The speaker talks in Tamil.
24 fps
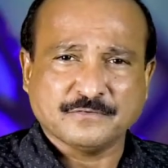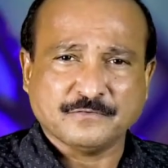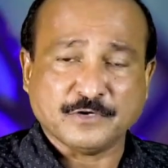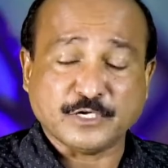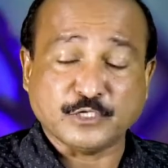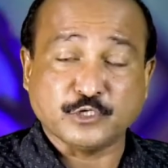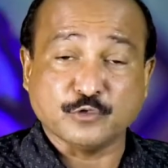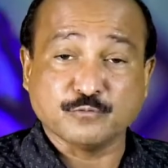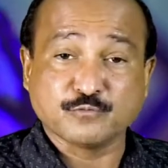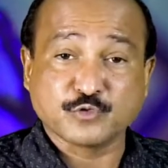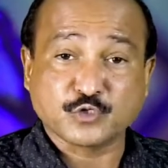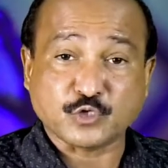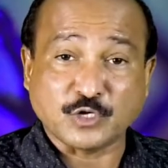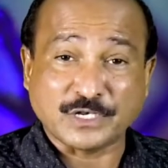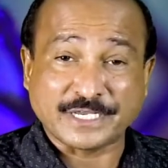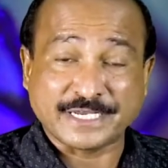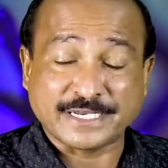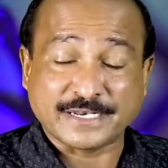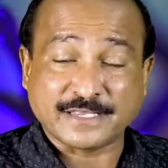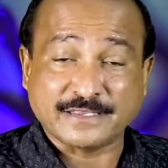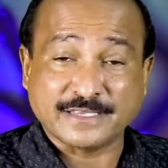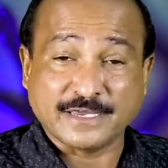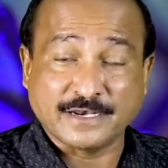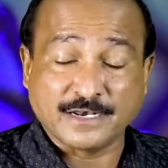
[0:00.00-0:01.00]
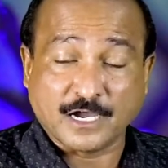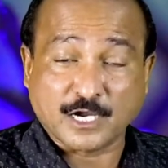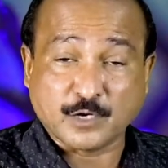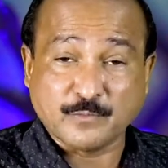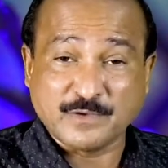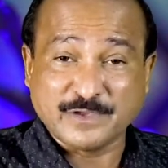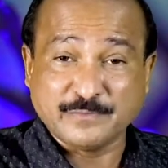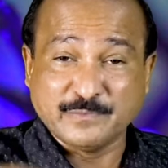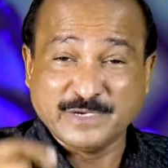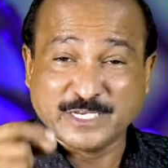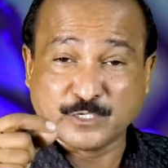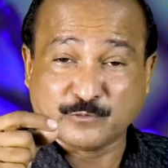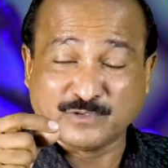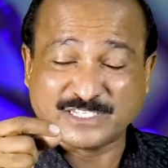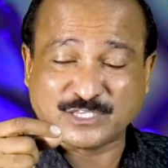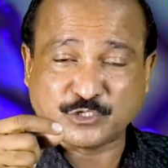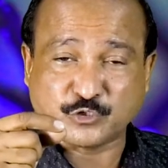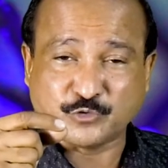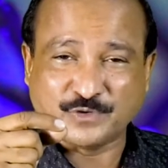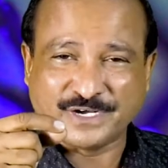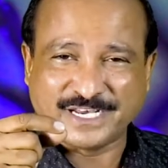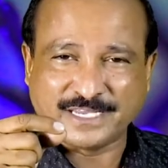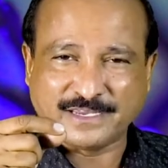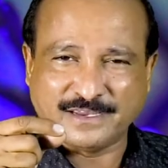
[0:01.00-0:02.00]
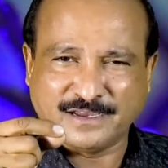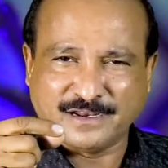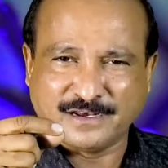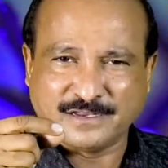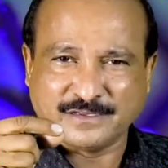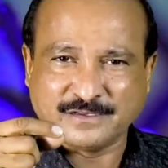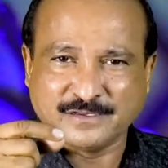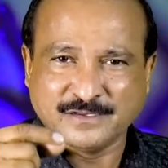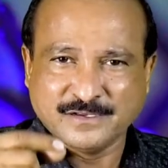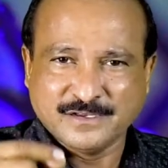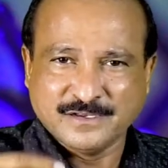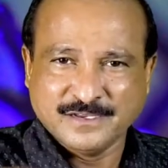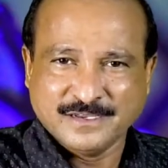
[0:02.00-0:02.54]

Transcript: வேதம் சொல்லுகிறது இருபத்தி ஒன்று ஏழு